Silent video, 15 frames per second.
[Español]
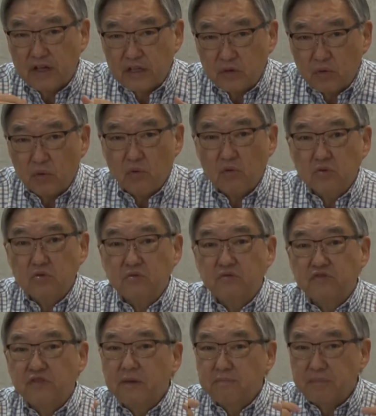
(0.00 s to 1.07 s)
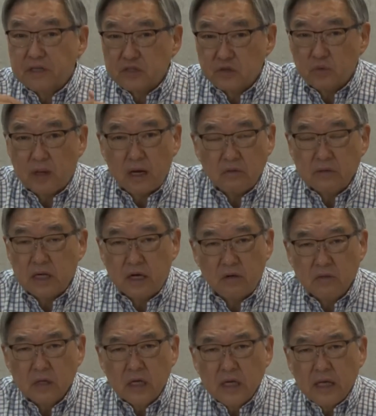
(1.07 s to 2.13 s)
No es un ministerio
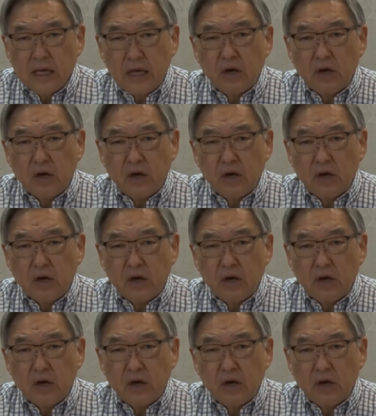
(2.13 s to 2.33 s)
particular,